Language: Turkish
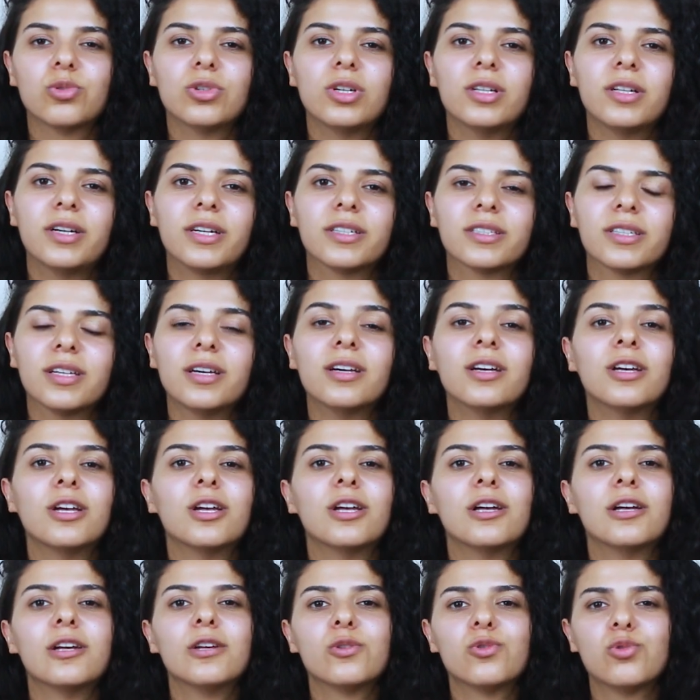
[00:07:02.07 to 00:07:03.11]
Buralarda
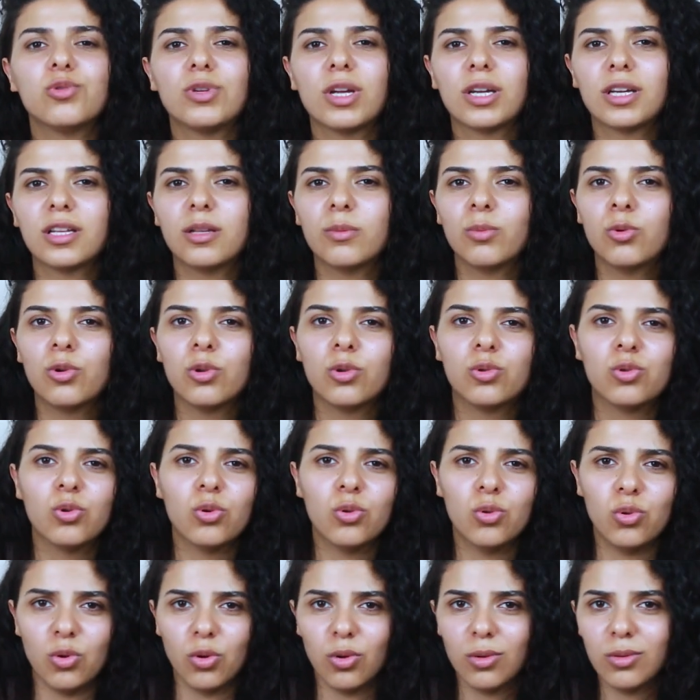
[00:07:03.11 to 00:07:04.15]
sürekli böyle
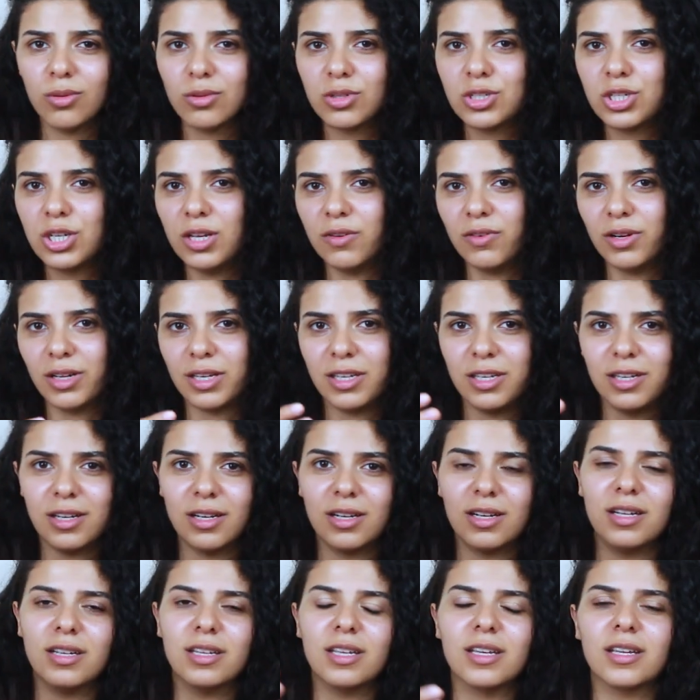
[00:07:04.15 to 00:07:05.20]
dönüyor çevre
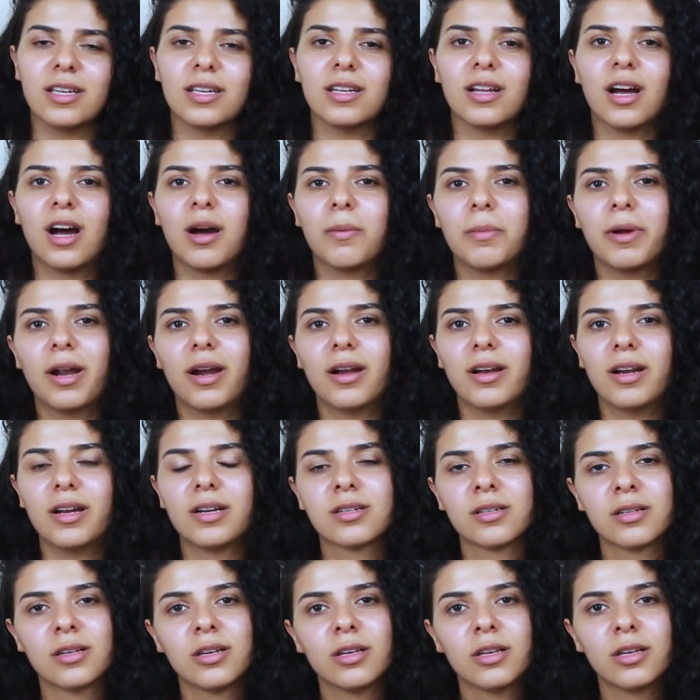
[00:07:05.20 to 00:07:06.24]
kirliliği ile ilgili
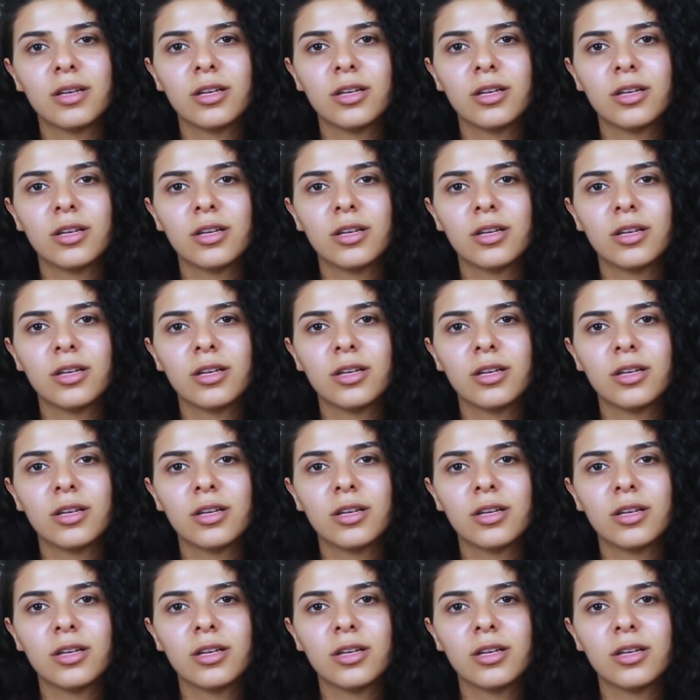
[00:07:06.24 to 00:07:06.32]
haberler.